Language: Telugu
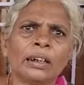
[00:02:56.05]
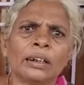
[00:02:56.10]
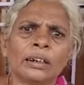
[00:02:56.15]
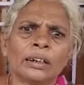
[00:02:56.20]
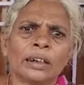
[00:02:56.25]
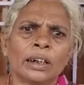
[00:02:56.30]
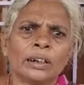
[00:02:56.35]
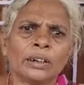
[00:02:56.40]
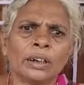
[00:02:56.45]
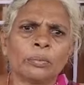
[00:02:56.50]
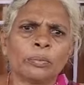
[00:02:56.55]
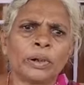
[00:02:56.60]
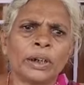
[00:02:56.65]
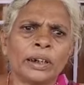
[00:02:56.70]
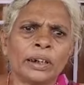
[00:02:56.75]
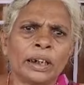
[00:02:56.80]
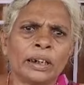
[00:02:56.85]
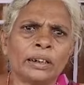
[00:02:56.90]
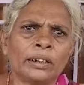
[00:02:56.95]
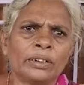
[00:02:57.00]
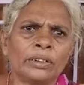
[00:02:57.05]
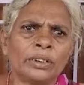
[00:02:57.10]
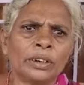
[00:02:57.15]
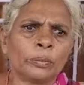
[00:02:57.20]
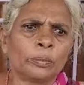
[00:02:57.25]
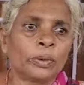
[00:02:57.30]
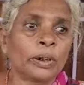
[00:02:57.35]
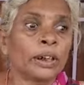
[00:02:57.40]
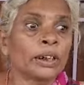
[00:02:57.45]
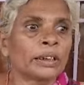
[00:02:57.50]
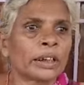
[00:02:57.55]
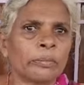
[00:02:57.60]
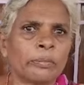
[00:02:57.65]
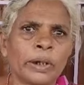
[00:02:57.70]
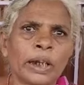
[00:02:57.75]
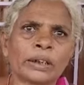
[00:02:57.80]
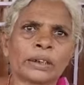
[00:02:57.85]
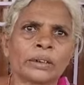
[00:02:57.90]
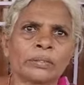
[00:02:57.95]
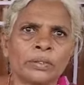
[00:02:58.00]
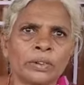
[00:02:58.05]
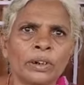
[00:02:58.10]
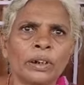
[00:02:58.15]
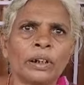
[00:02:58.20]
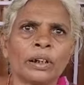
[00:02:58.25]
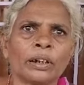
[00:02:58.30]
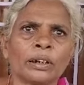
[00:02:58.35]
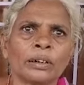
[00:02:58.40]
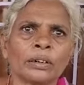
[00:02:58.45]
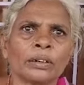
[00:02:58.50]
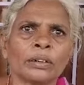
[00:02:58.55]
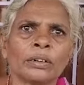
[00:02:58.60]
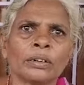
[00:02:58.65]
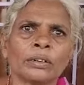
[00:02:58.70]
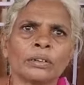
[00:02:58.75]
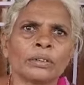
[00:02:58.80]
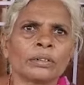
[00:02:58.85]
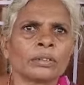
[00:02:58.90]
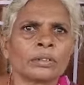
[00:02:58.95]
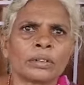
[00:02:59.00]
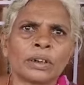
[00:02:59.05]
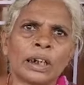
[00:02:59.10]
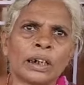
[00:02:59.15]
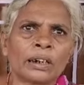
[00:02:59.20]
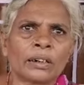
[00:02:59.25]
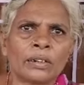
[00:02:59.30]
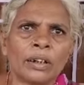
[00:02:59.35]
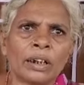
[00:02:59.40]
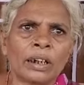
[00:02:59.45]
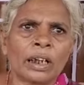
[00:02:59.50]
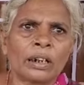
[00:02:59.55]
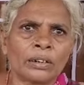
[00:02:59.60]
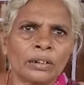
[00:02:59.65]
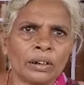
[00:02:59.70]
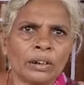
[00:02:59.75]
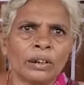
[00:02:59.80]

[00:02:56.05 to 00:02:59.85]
నన్ను ఎప్పుడైనా నిన్ను ఎప్పుడైనా చంపేస్తాము నెలకులోగాను